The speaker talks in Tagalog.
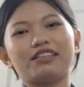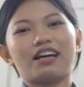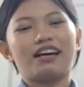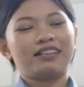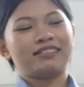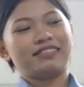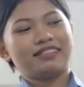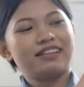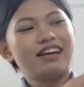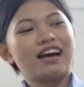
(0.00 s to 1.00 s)
na.
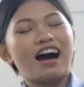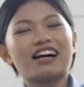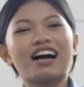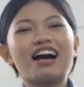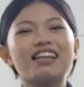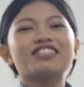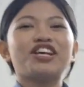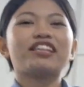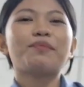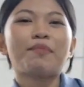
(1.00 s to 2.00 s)
Hanggang alas
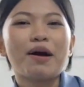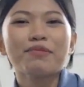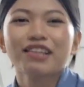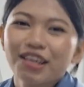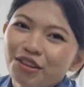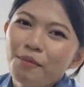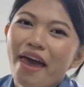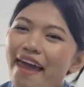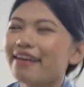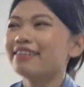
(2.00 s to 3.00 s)
7 pa kami dito, Ben.